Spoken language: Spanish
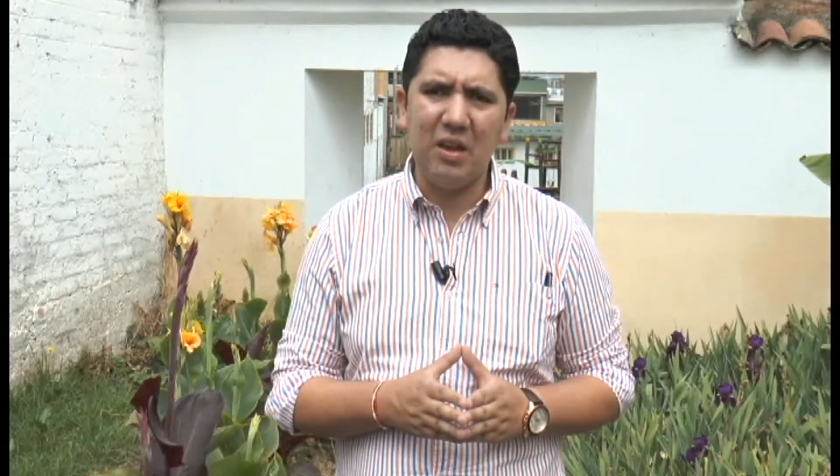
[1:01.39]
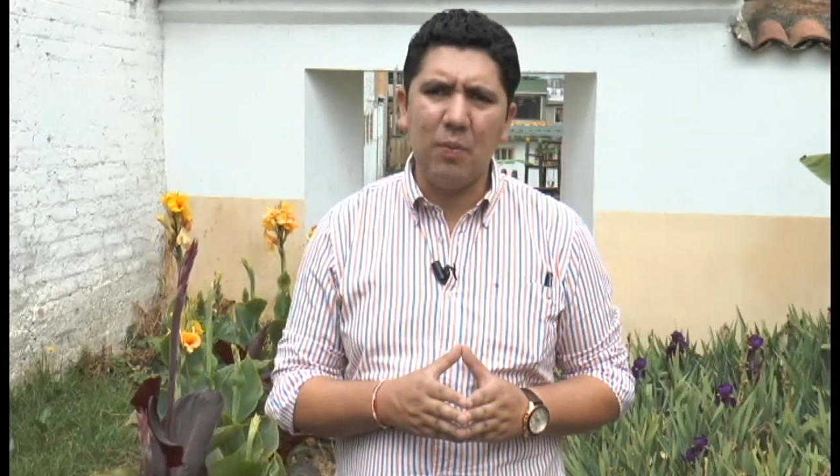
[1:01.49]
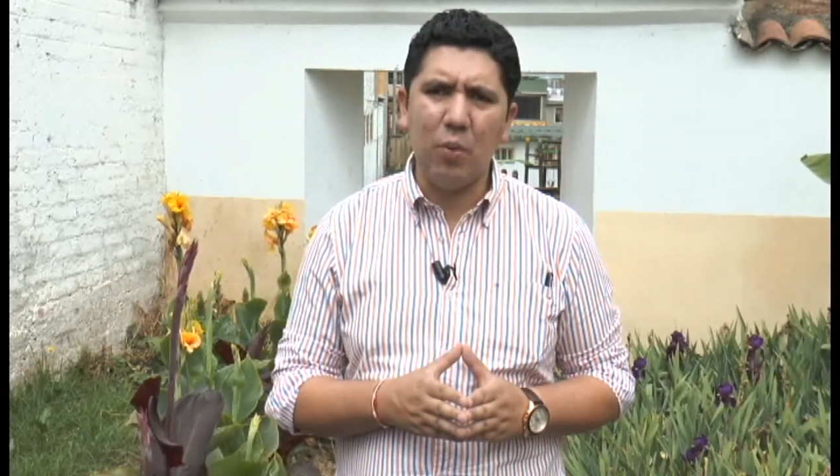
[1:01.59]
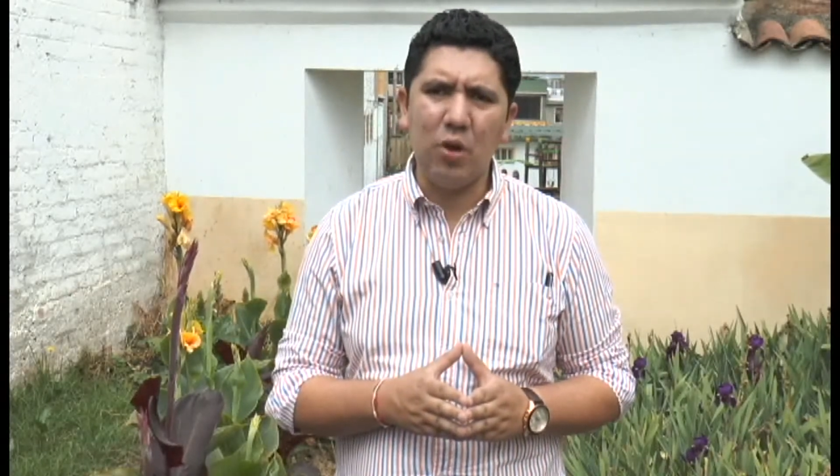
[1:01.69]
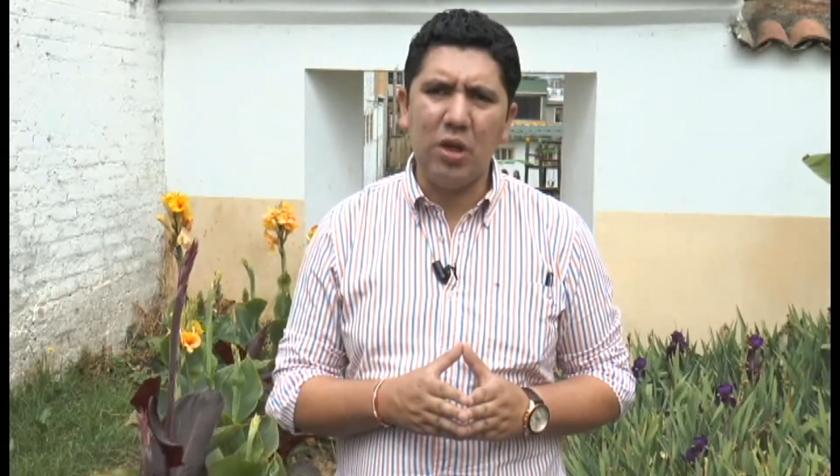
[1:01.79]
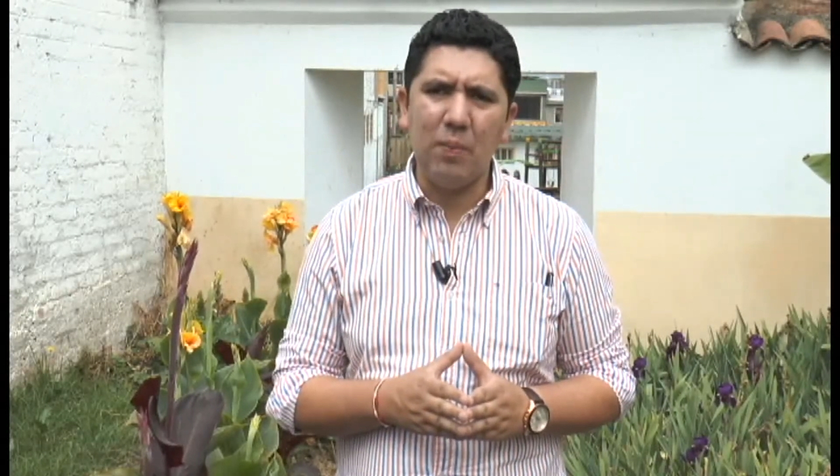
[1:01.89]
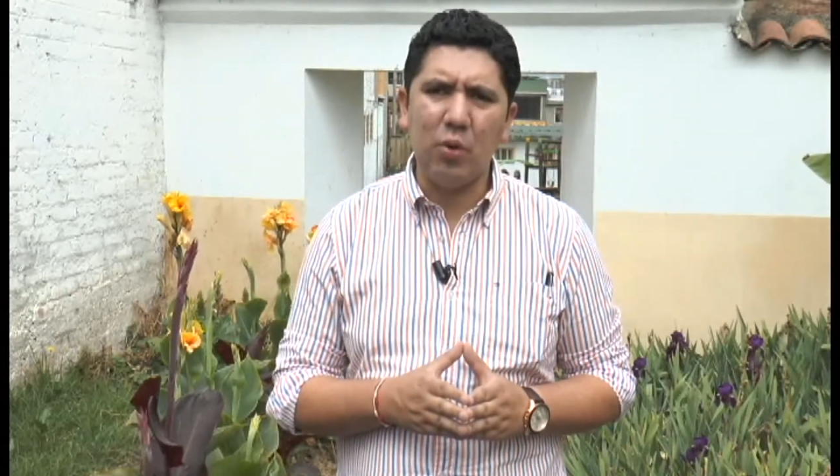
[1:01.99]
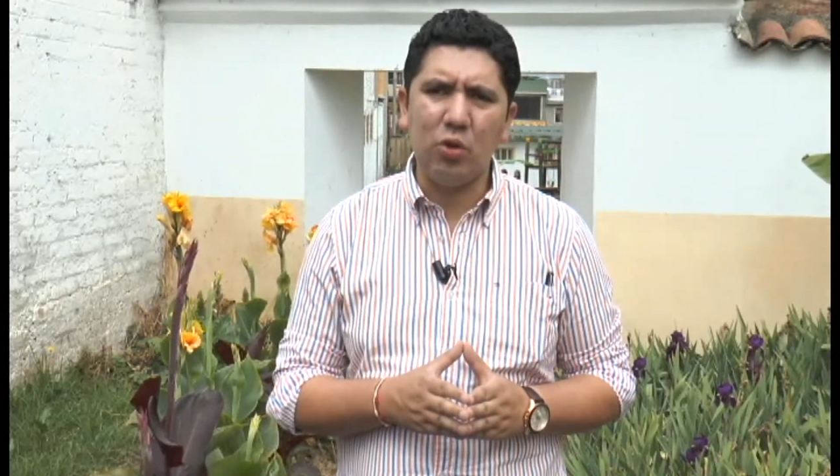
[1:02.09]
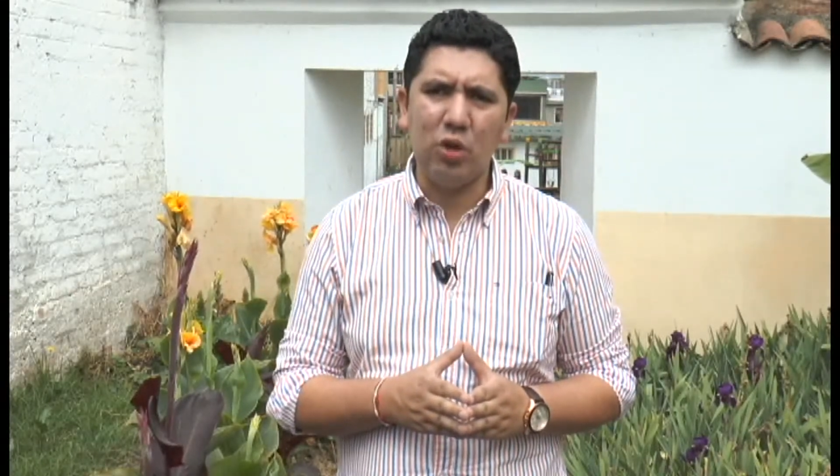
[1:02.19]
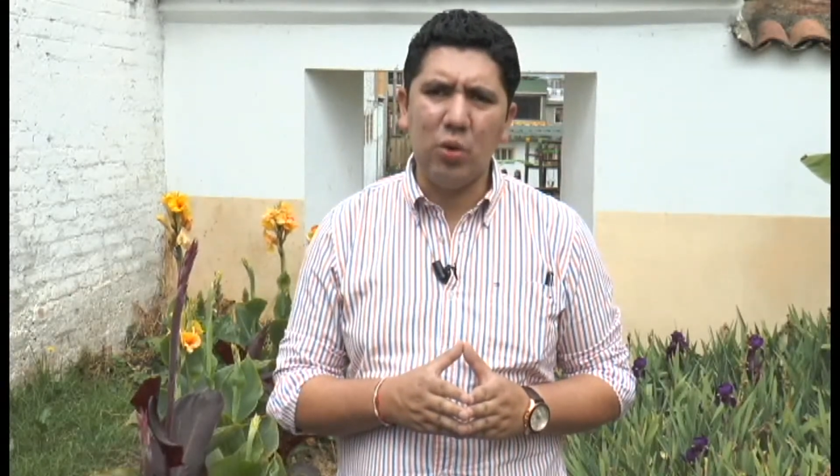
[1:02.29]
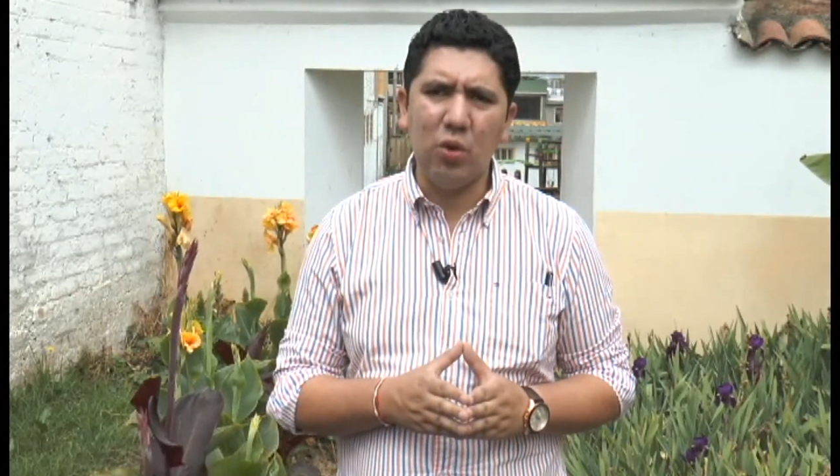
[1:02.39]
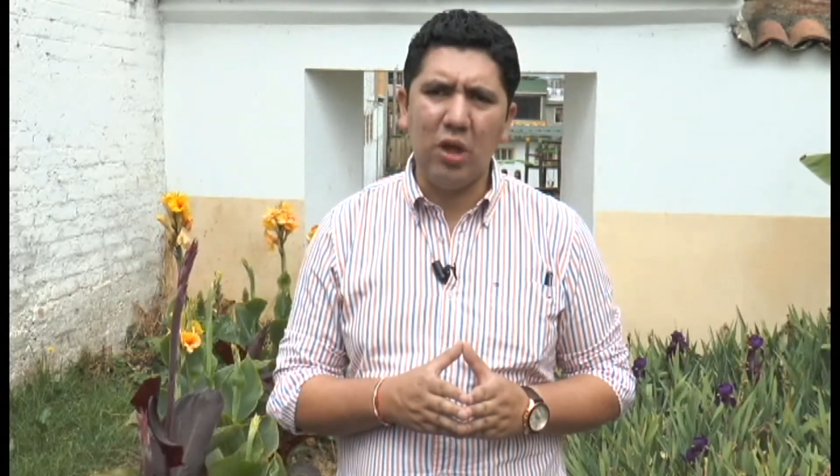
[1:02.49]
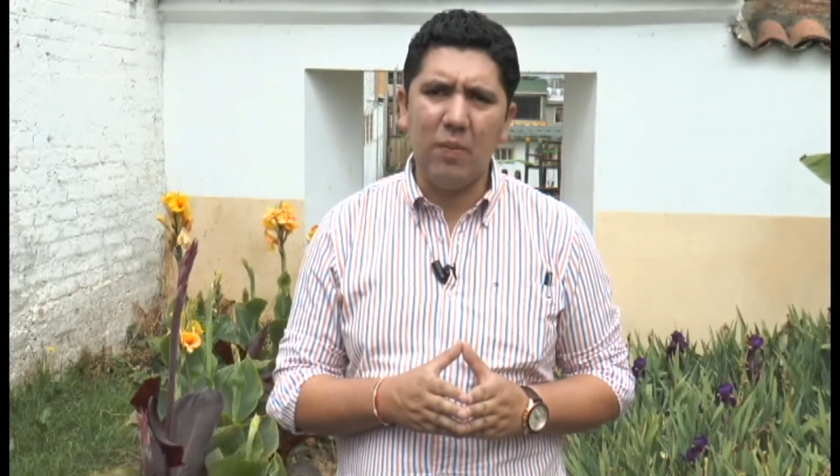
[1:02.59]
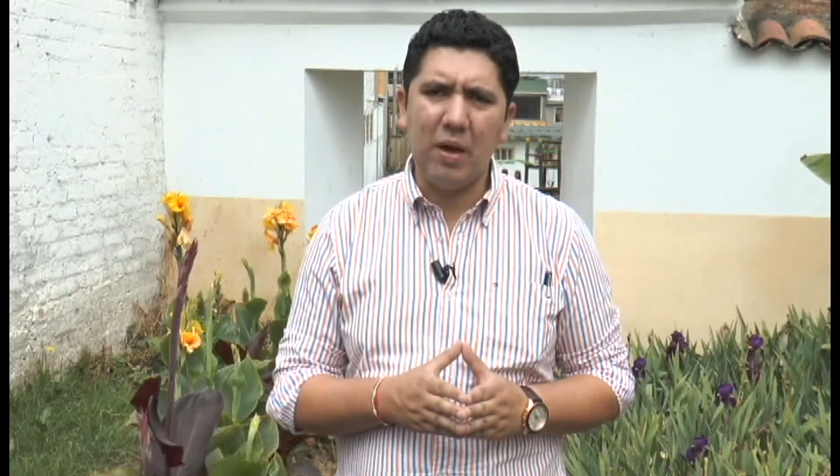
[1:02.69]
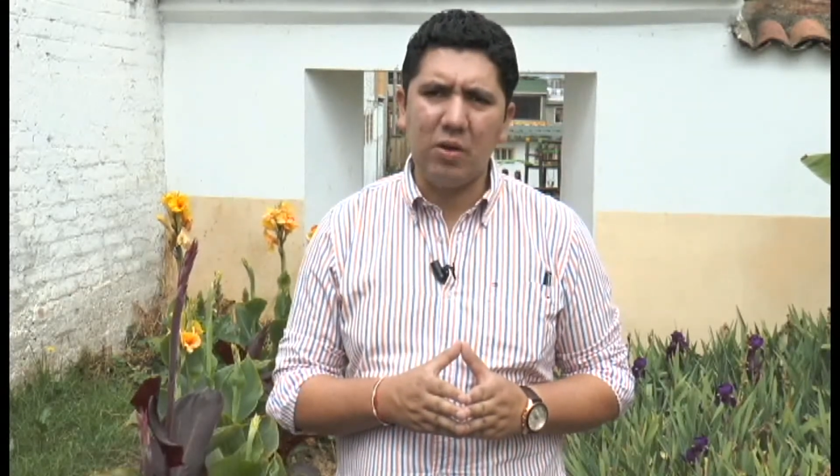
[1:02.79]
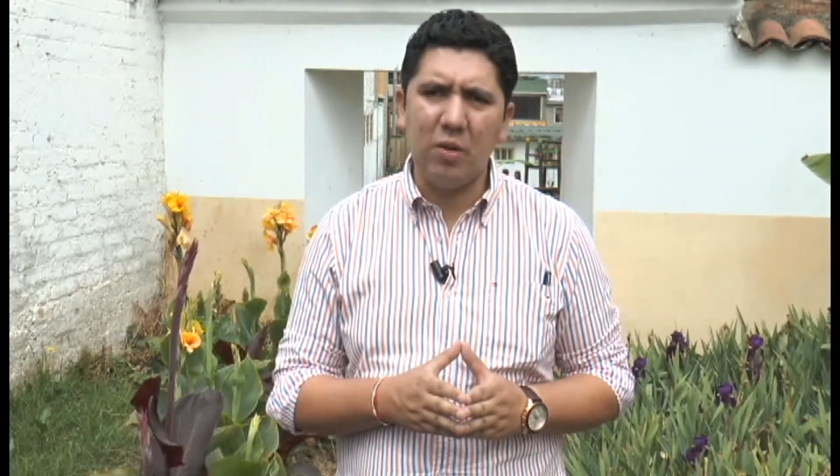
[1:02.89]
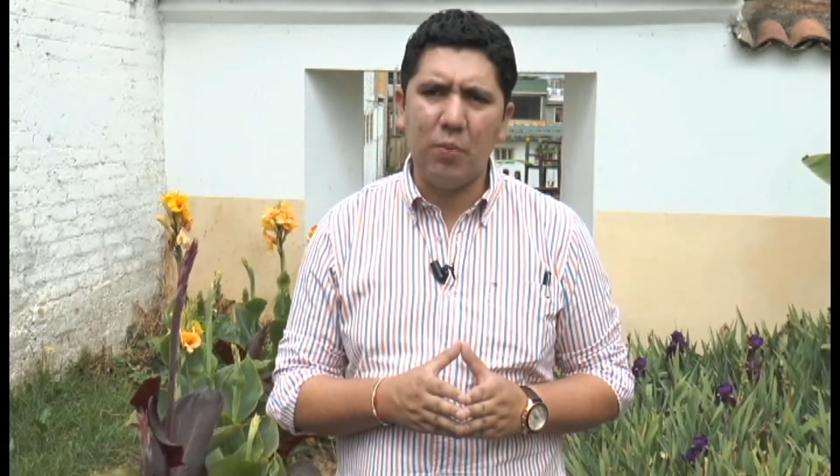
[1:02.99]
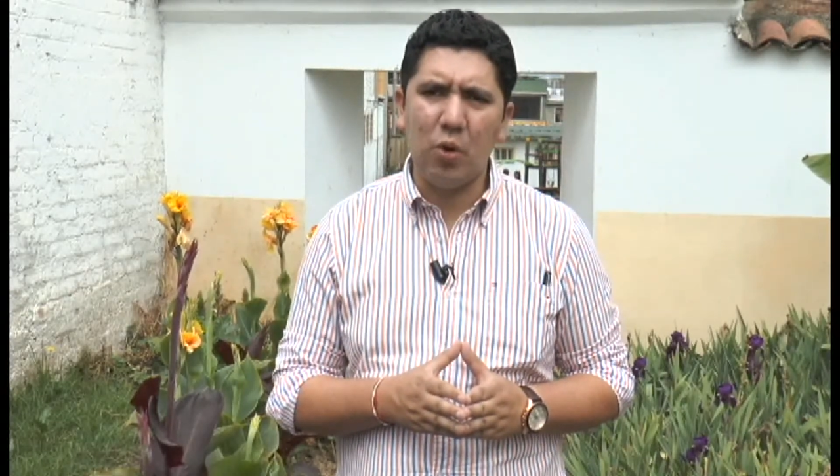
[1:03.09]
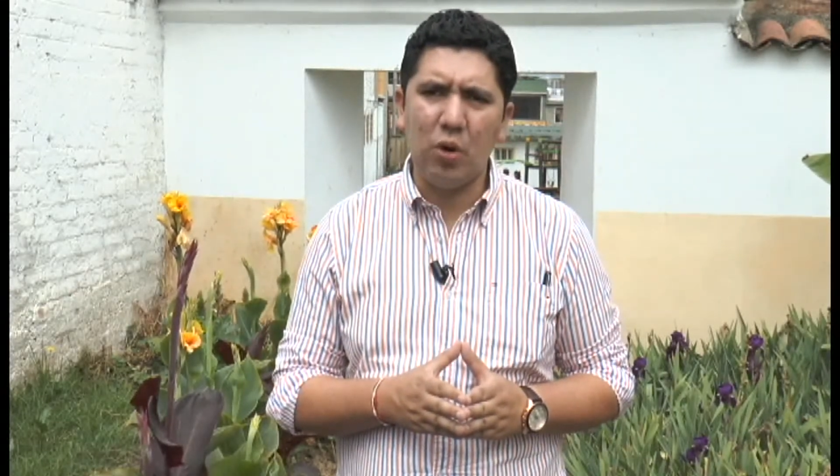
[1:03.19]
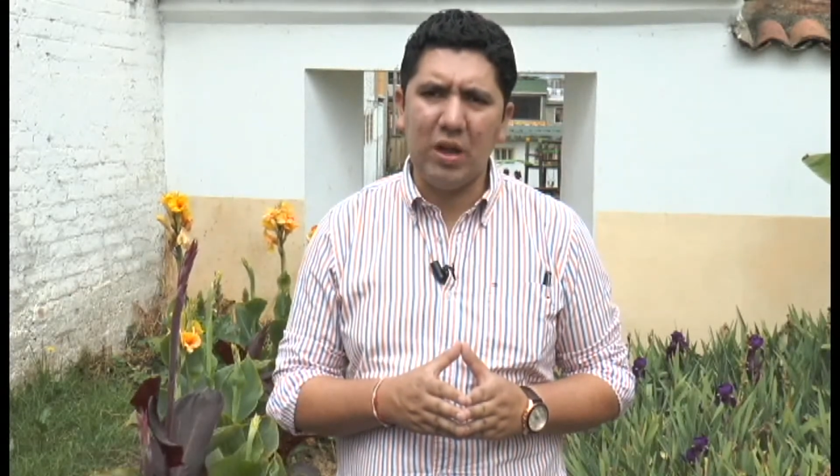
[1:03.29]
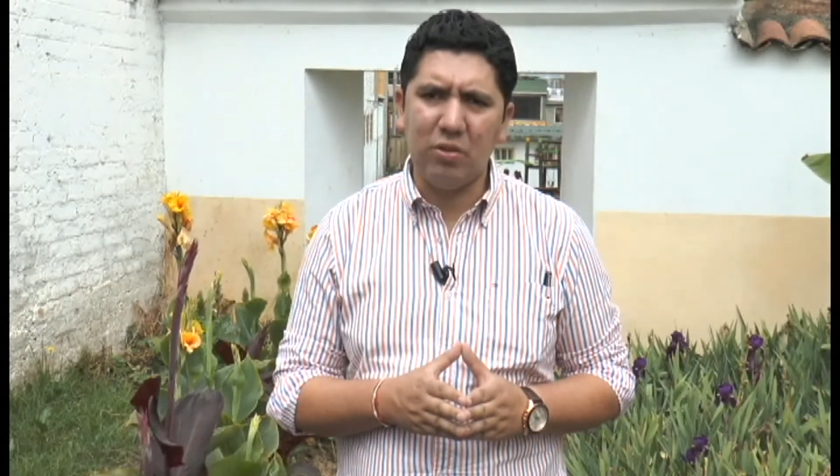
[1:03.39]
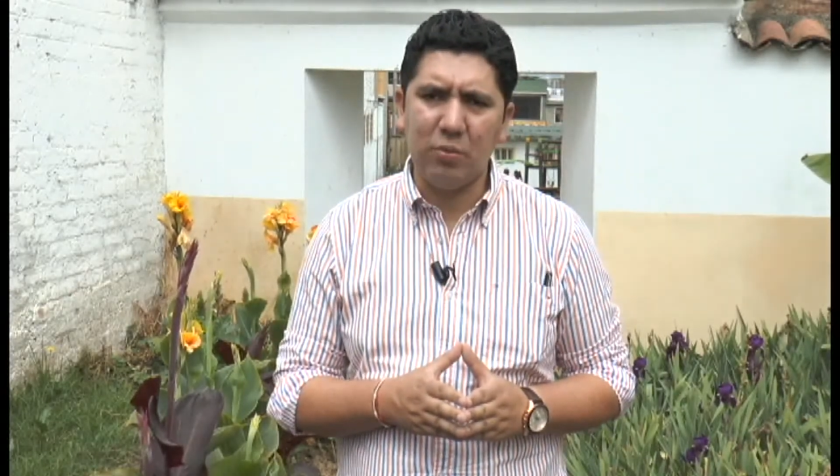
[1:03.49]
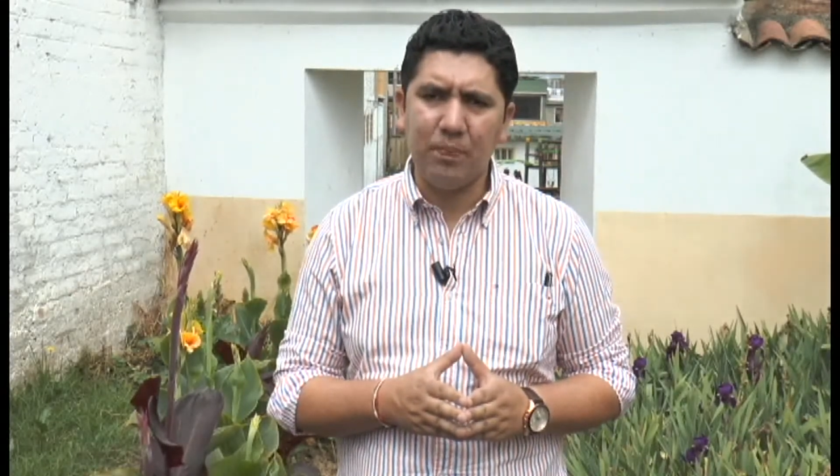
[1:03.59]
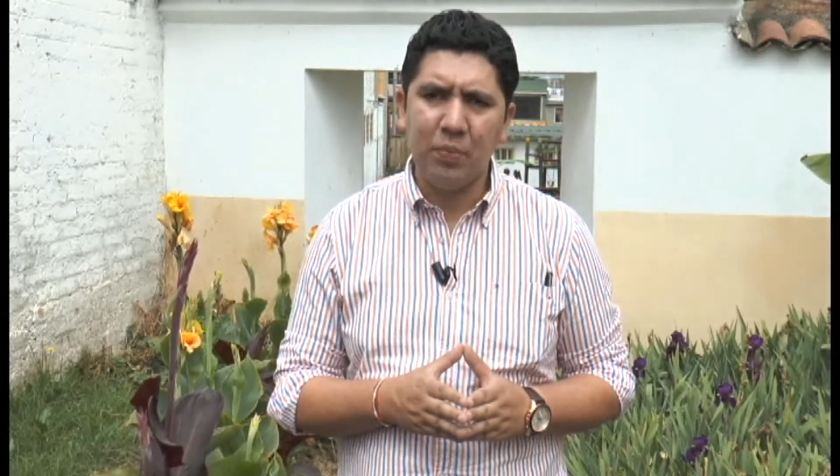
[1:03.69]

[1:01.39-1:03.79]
en el Polideportivo del barrio El Progreso.